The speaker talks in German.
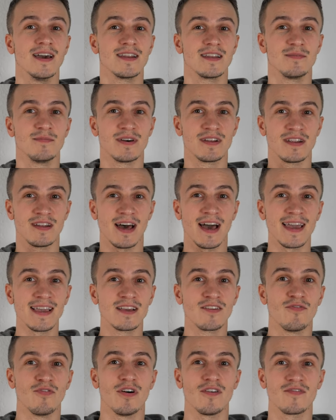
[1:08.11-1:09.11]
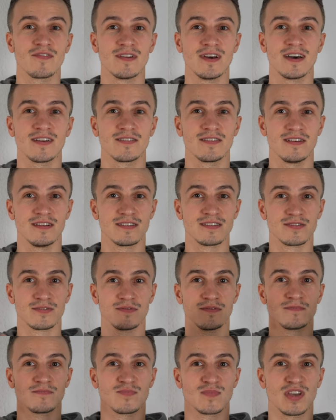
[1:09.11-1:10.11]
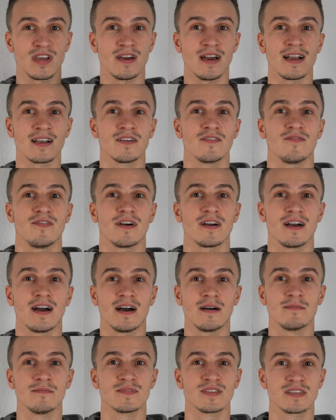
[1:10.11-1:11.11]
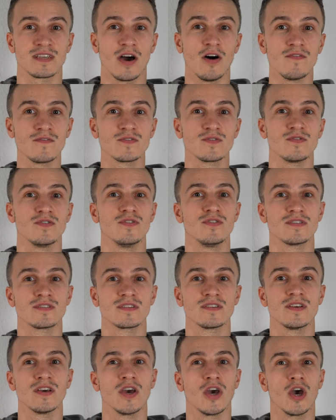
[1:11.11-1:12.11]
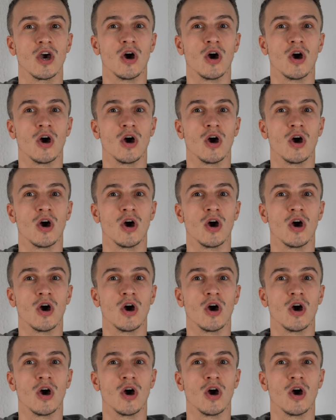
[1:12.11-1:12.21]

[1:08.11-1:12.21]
die man dann eingeworfen hat und dann so ja, angefangen haben, sich aufzulösen.